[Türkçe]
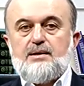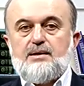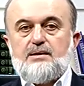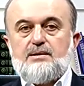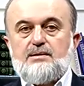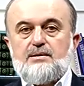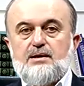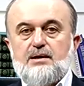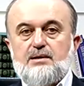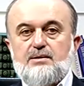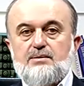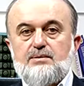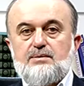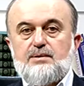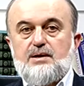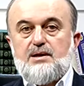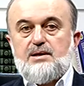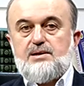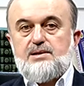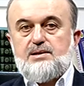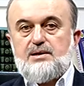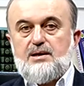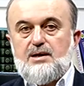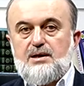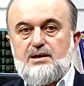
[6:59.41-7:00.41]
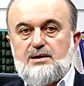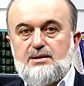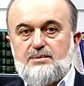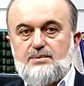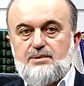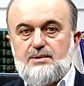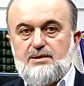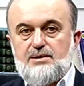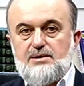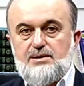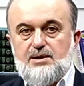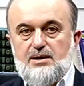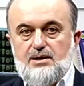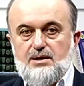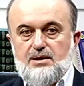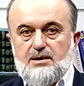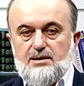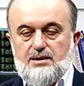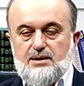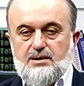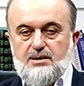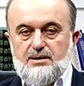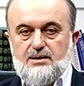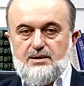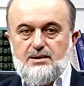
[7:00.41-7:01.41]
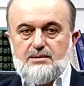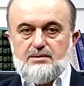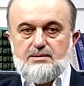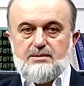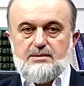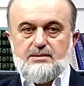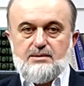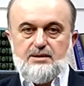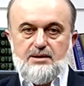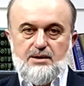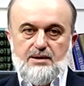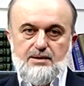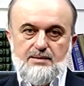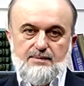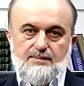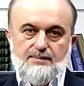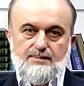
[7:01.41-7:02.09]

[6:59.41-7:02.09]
Takva sahibi insan Allah katında.